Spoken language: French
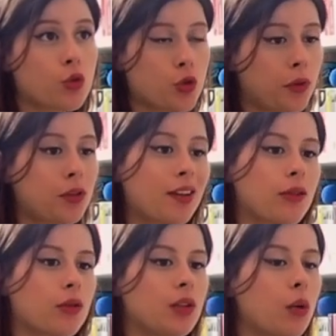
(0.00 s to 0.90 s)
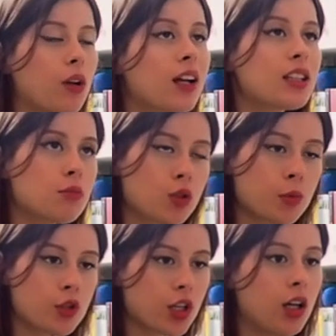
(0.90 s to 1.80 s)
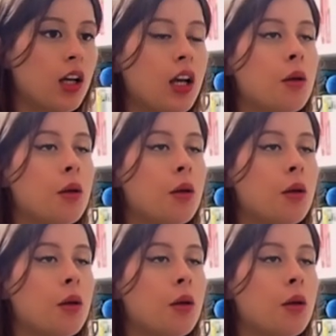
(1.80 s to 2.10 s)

Donc je pense que ça se déroulera dimanche prochain.